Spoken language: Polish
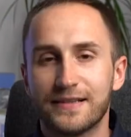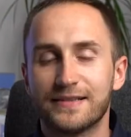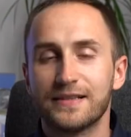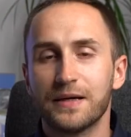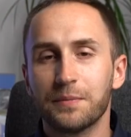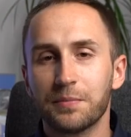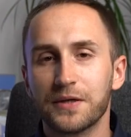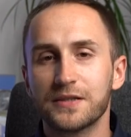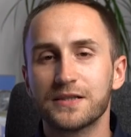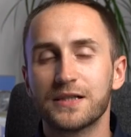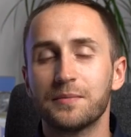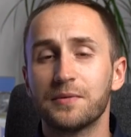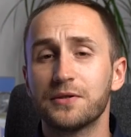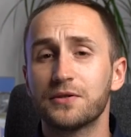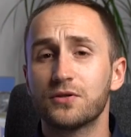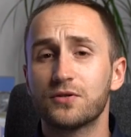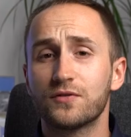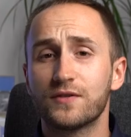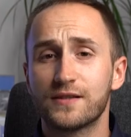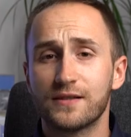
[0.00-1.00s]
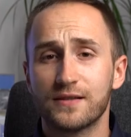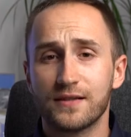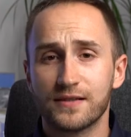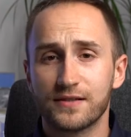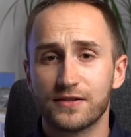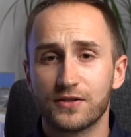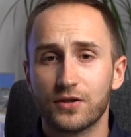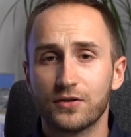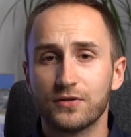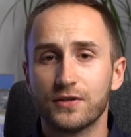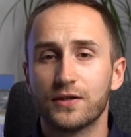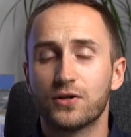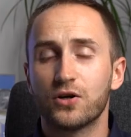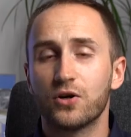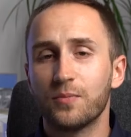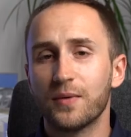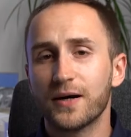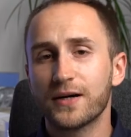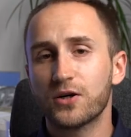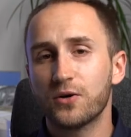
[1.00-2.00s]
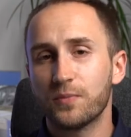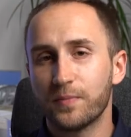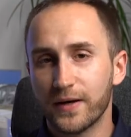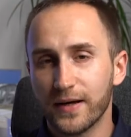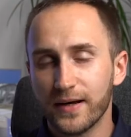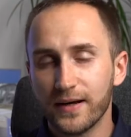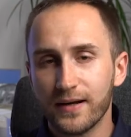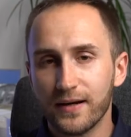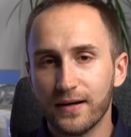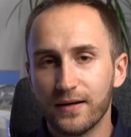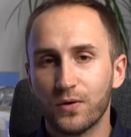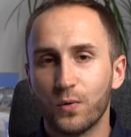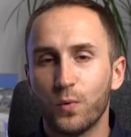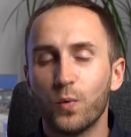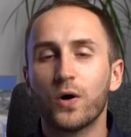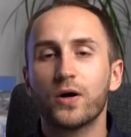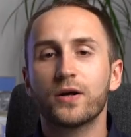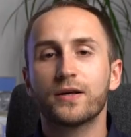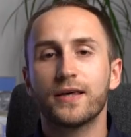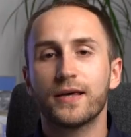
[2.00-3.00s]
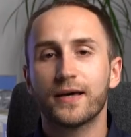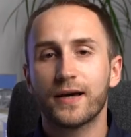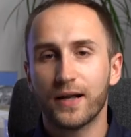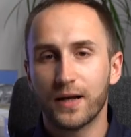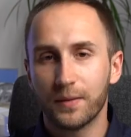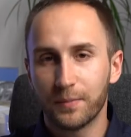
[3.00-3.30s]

zapraszamy do odwiedzenia strony rolmako.pl Working